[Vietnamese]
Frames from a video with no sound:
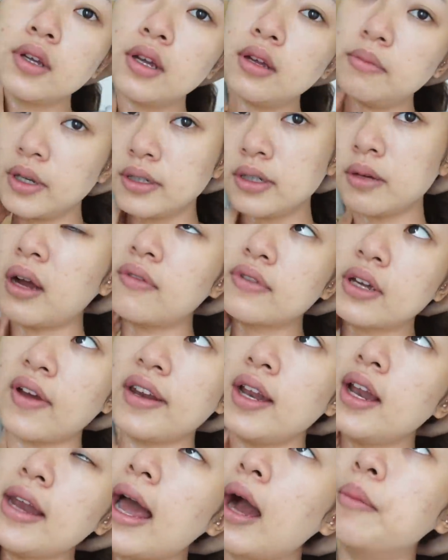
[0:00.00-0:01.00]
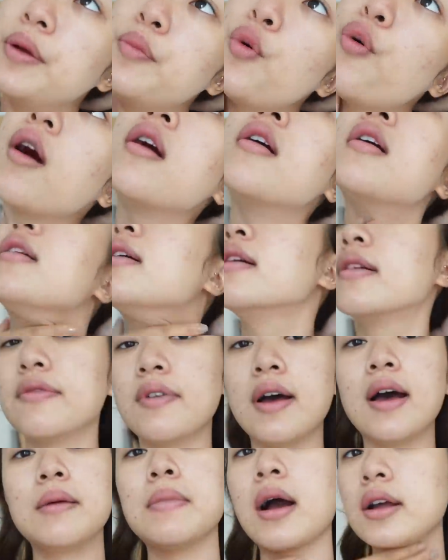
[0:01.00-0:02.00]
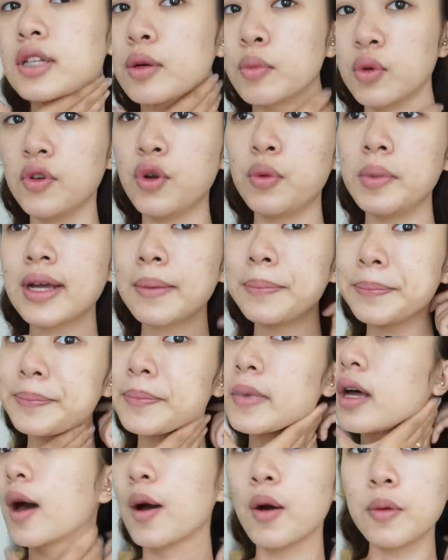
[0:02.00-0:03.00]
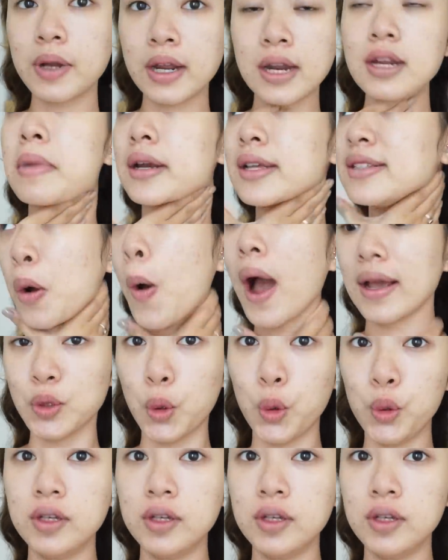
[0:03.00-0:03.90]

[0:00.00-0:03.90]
Hôm nay mình sử dụng kem lót mình mới tạo gần đây là em Fenty